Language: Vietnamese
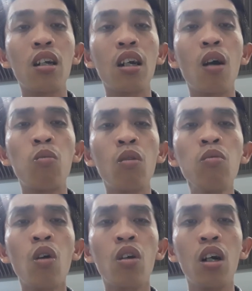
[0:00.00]
không đúng
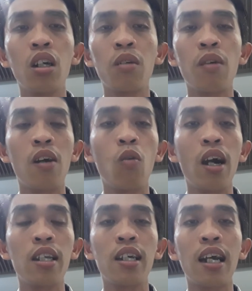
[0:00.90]
con đường và
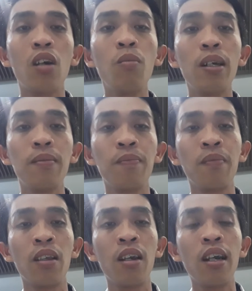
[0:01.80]
quay sự thật của mình
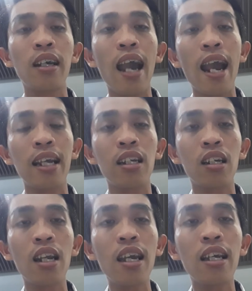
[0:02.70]
càng
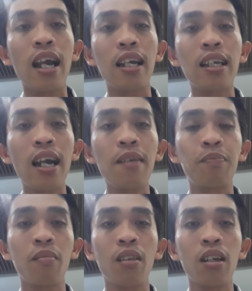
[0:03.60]
đi càng sai
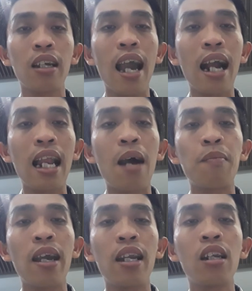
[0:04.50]
càng làm
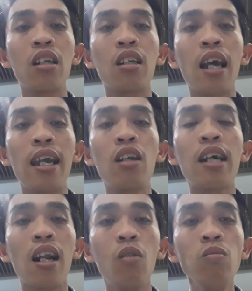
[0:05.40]
thiện thì nó
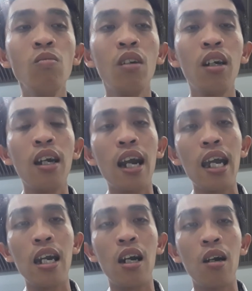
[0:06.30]
càng đúng
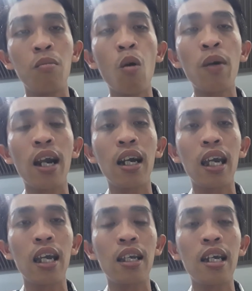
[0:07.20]
thì uh, mong rằng
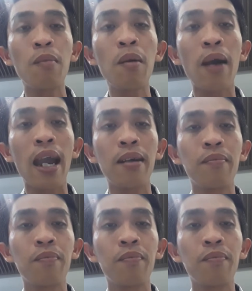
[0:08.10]
thì những mấy bạn